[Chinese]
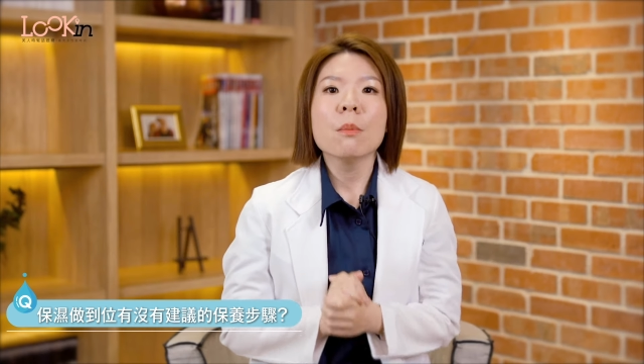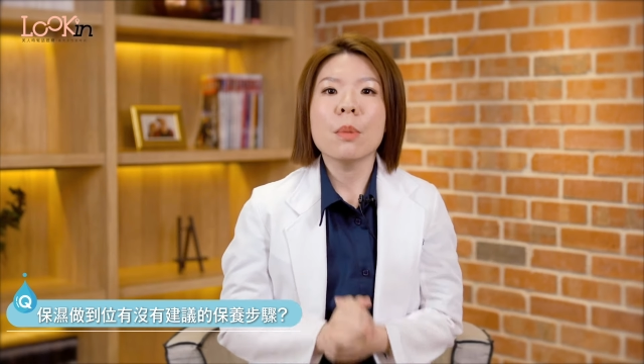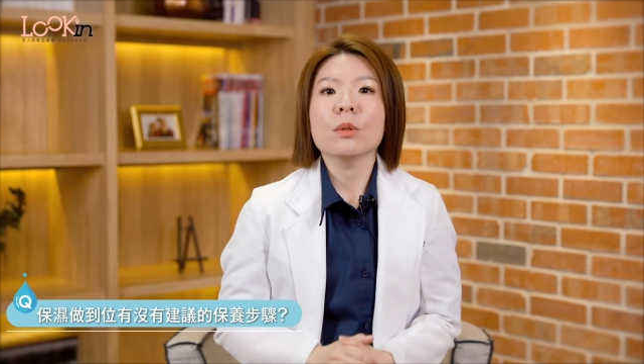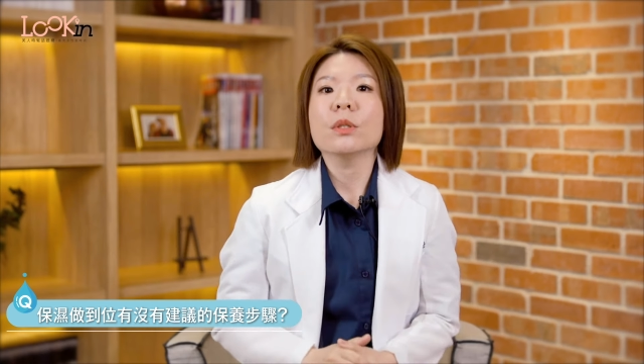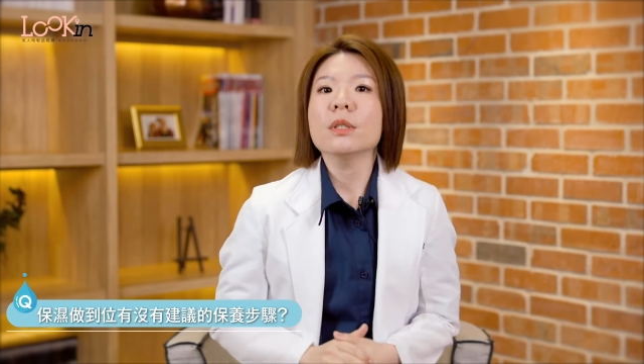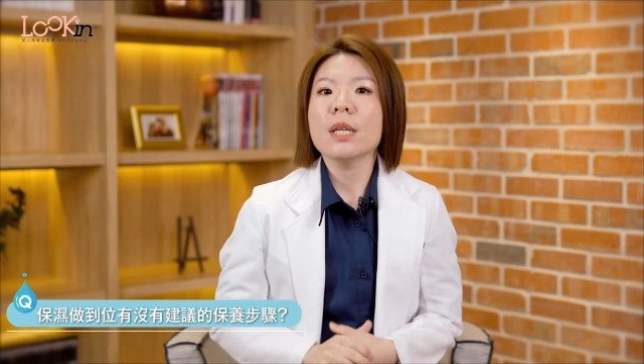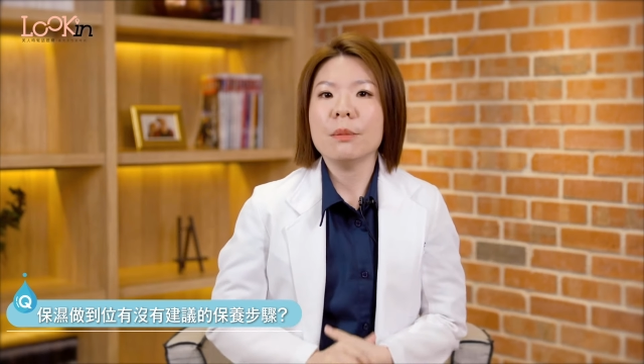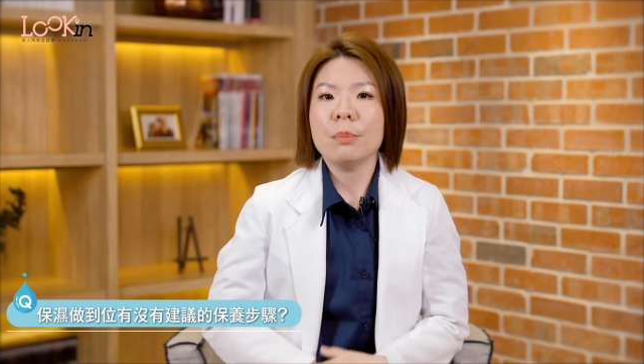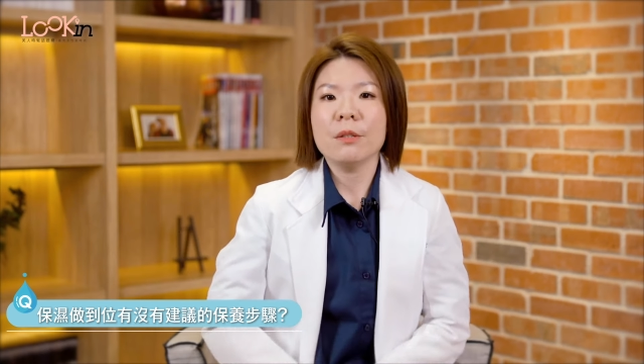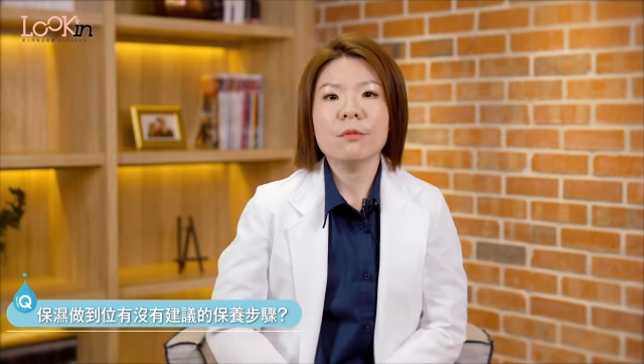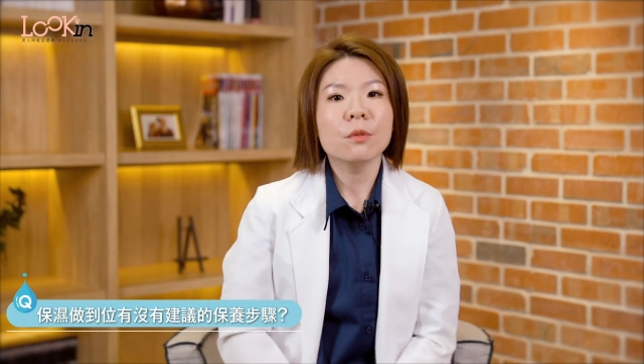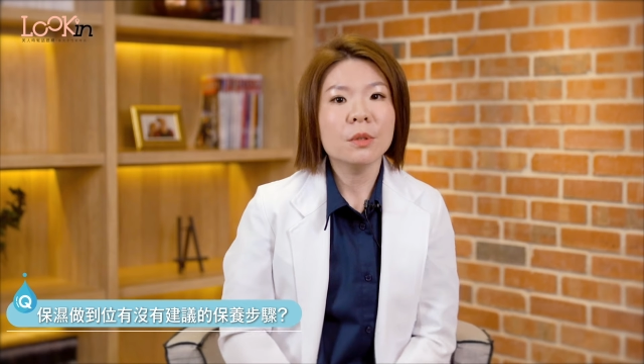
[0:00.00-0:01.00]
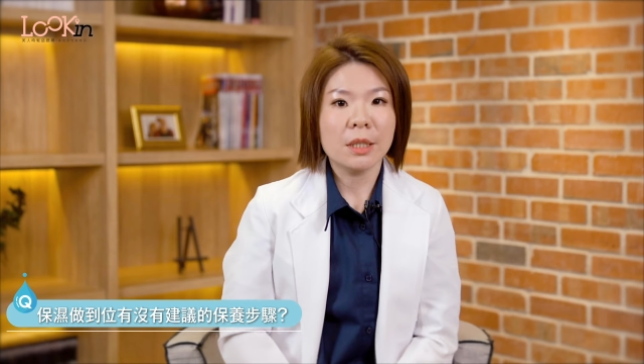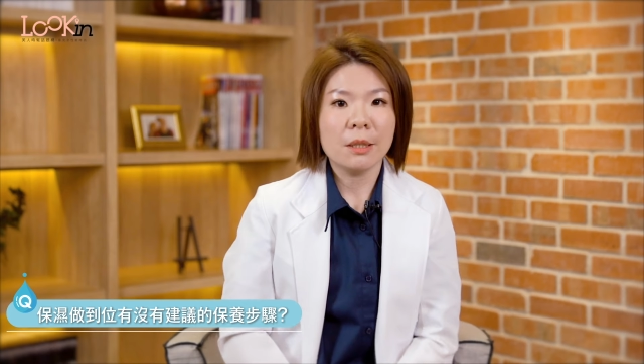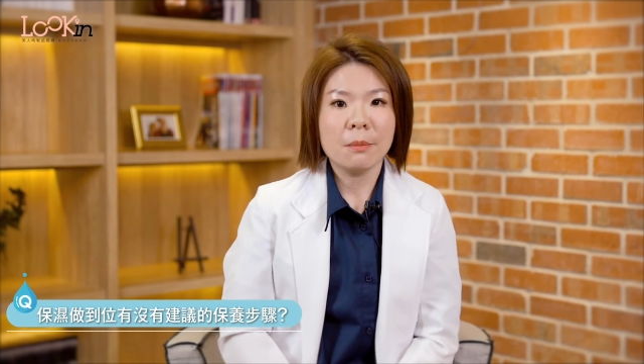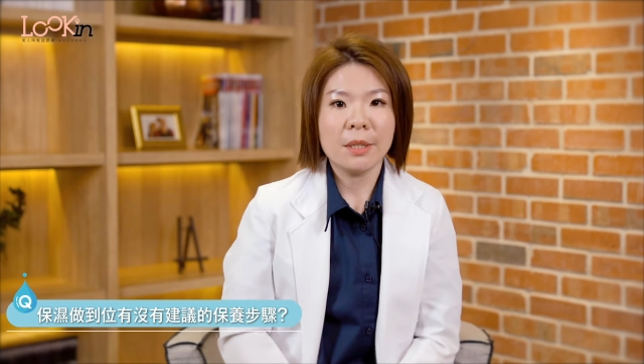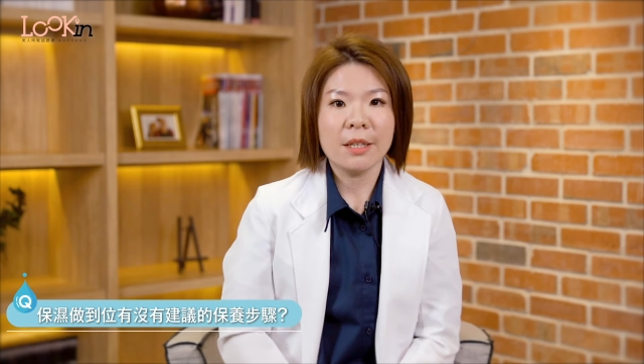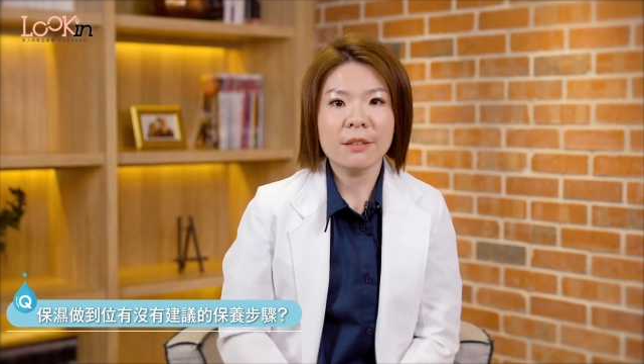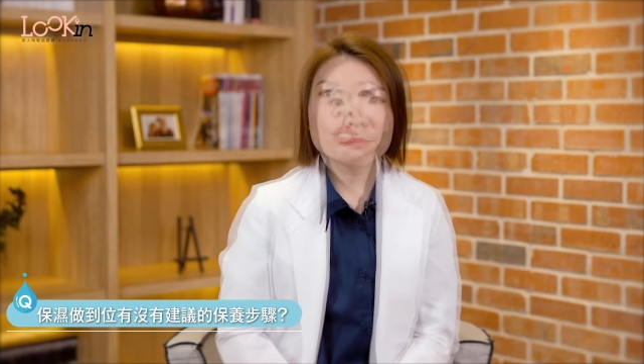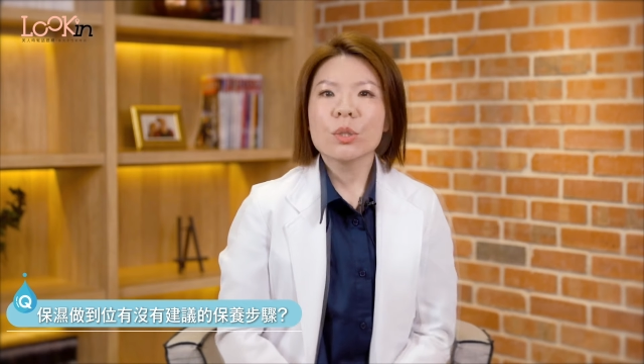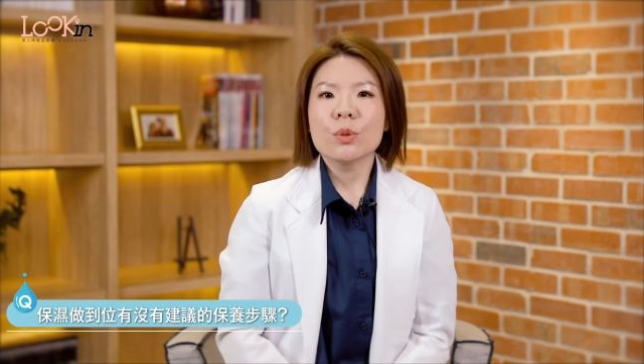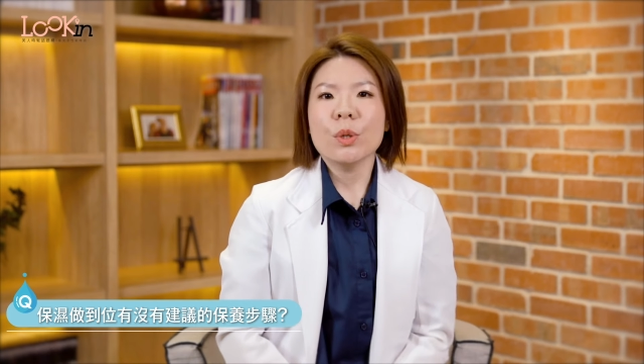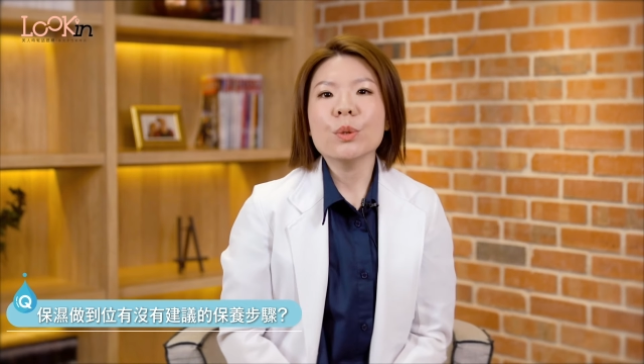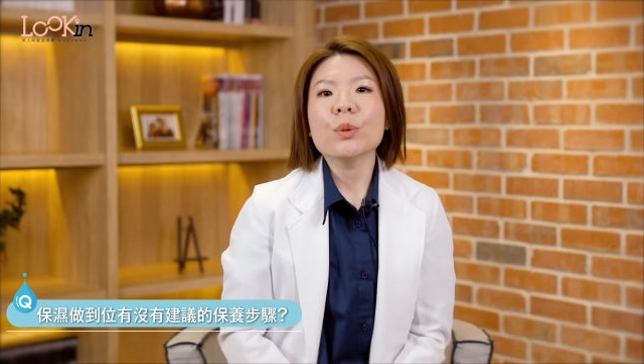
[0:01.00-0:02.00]
保湿在皮肤 里面，
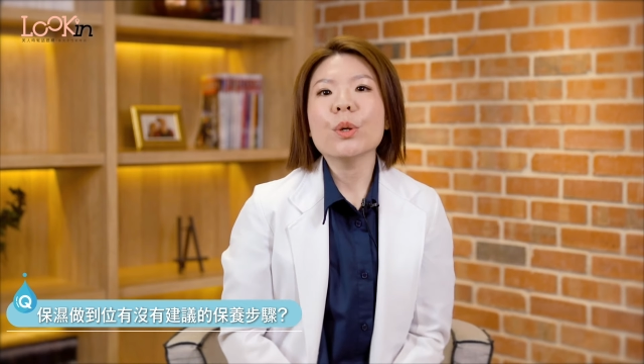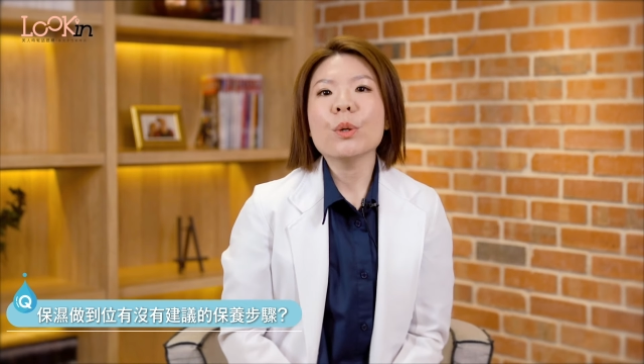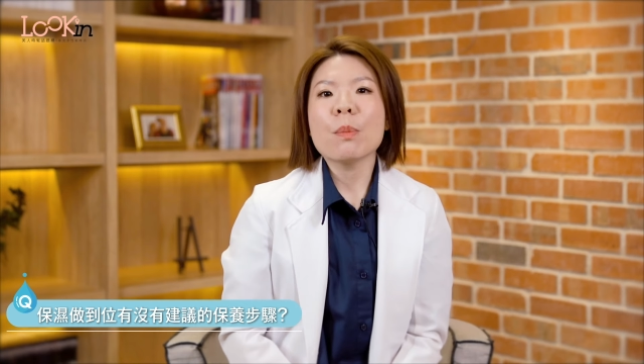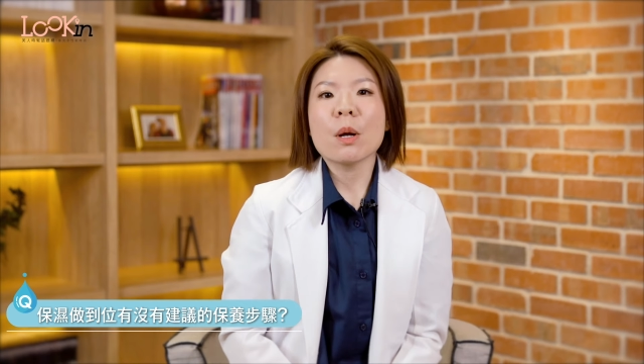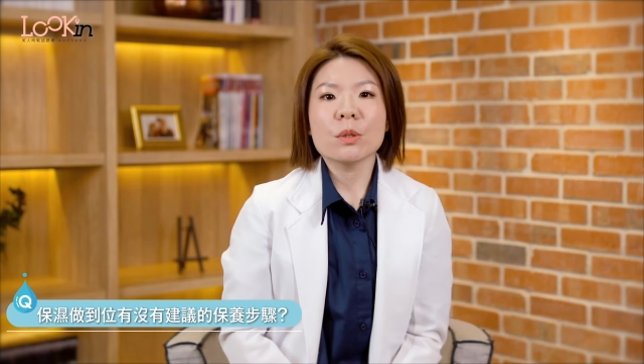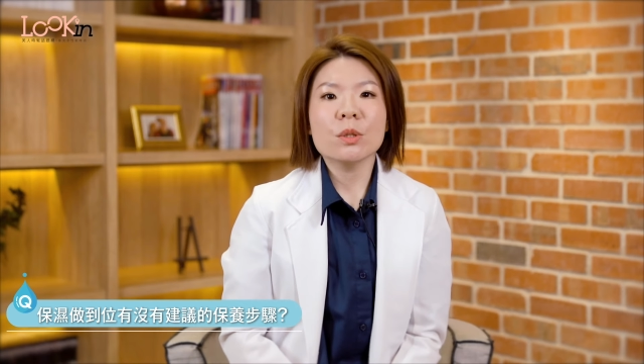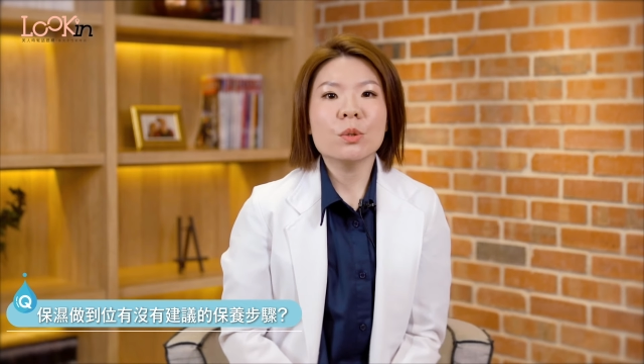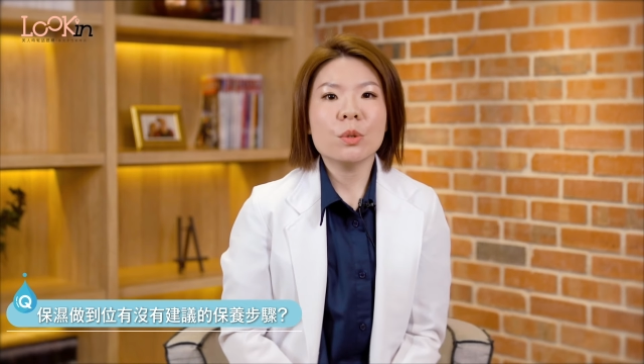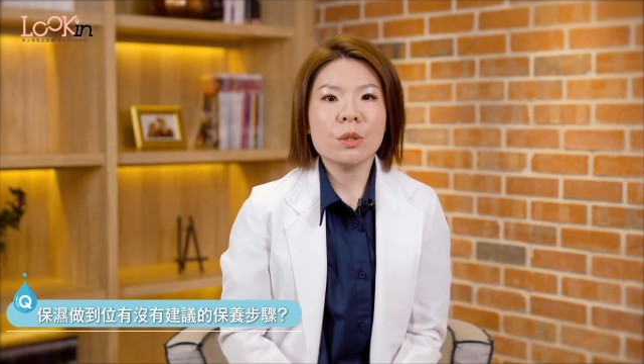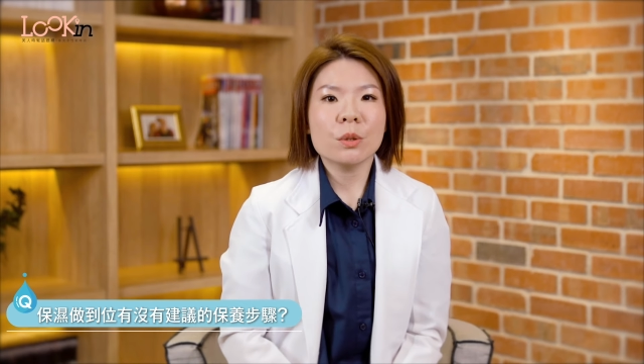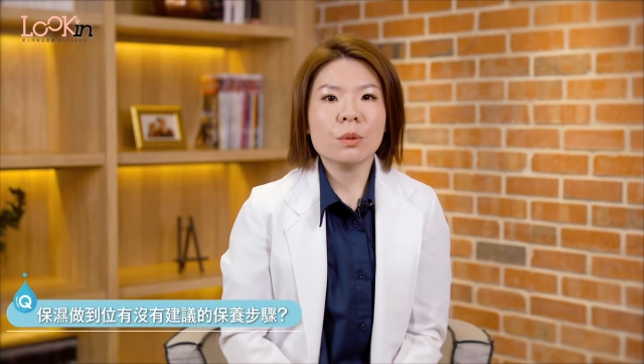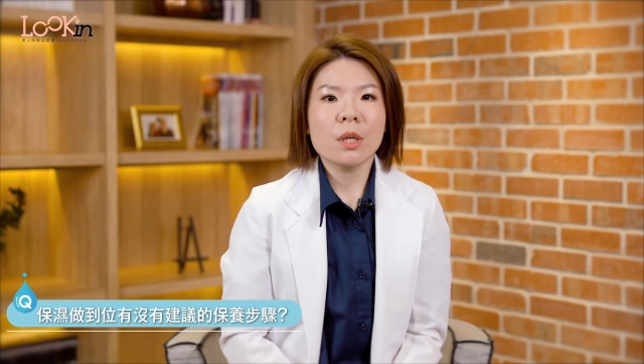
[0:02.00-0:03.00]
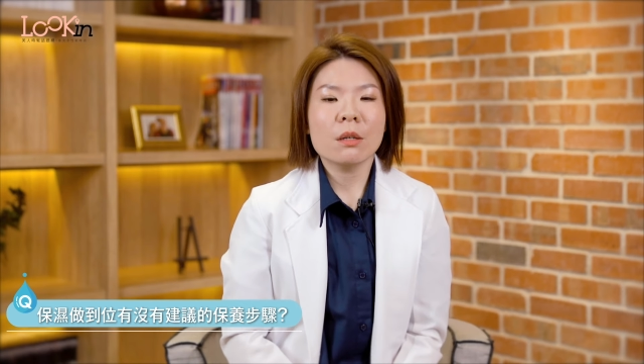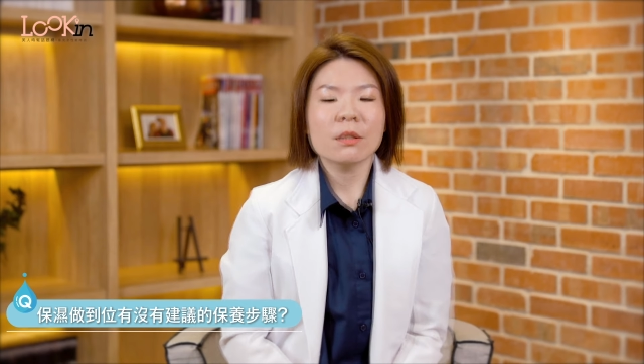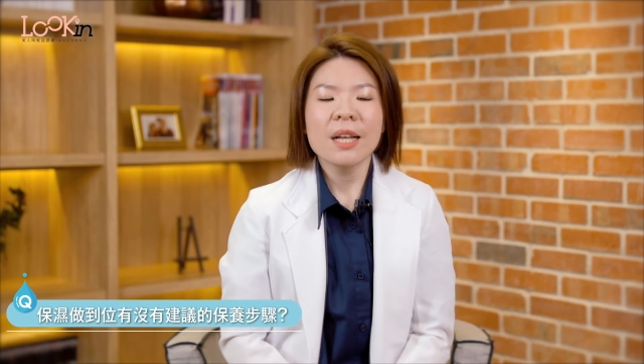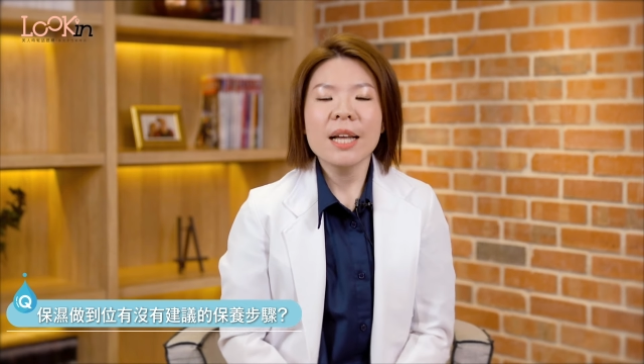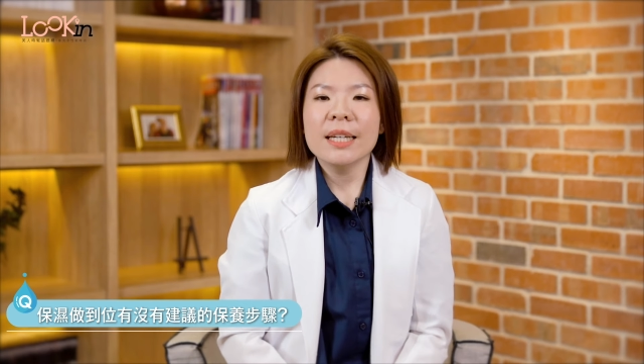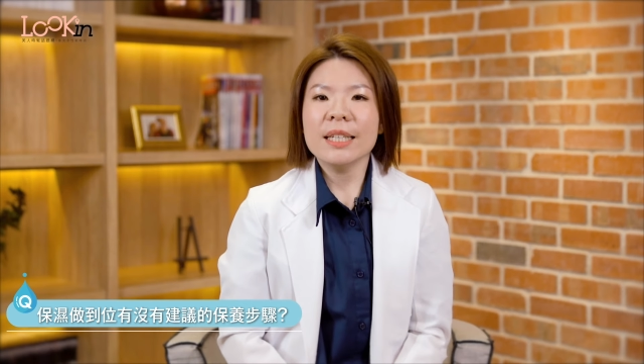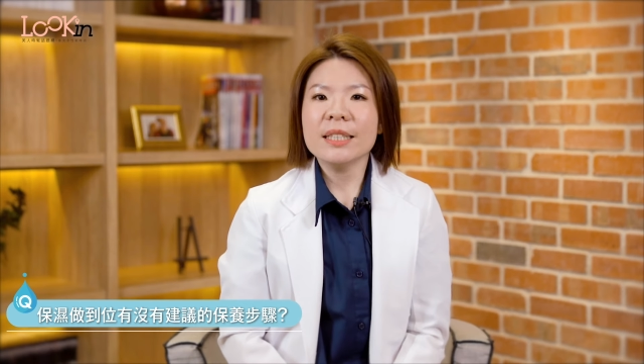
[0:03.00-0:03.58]
所以对于保湿最重要的，